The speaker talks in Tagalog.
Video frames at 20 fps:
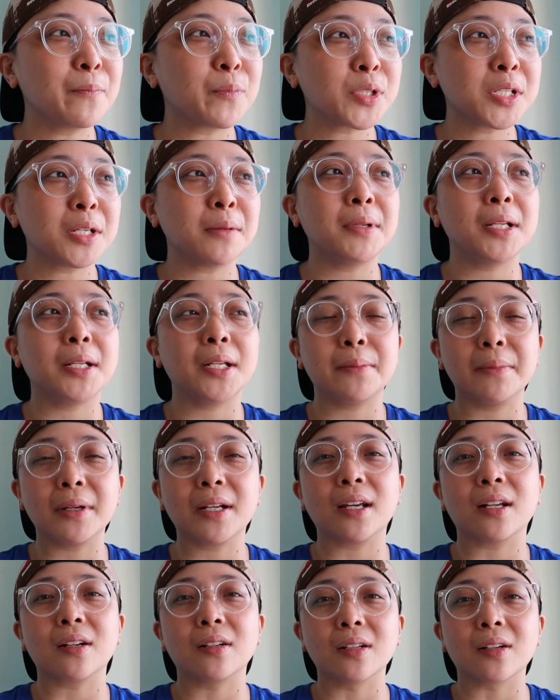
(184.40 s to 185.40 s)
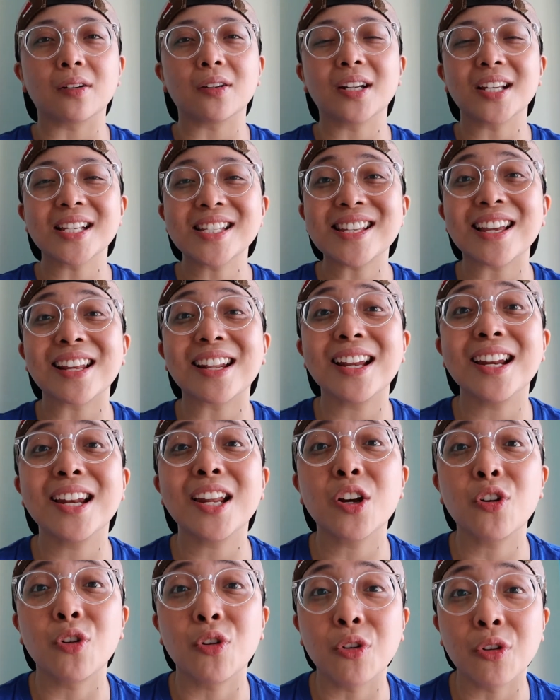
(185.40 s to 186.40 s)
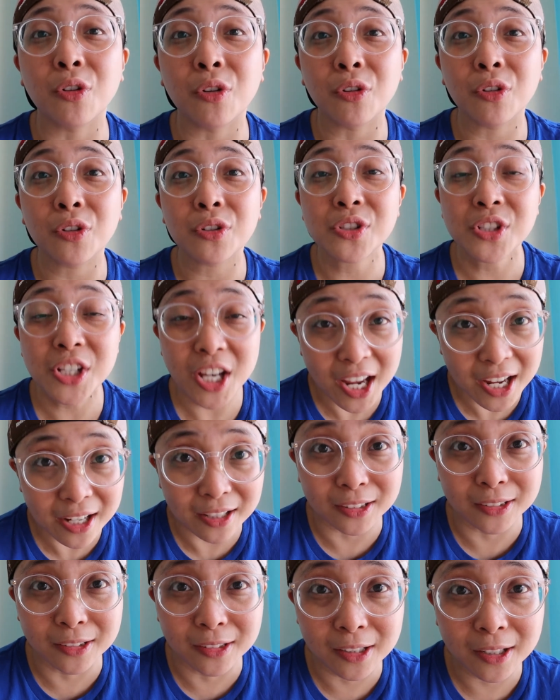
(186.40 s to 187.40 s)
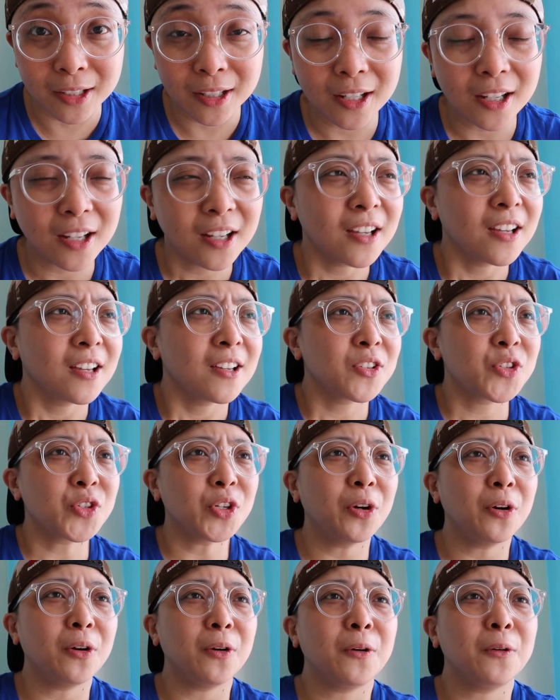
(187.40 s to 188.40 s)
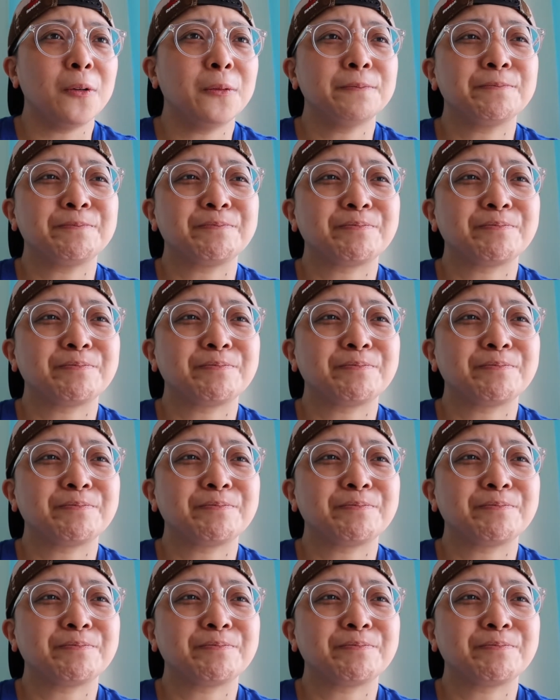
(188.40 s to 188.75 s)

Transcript: imposible na magkaroon ako ng sarili kong child. So,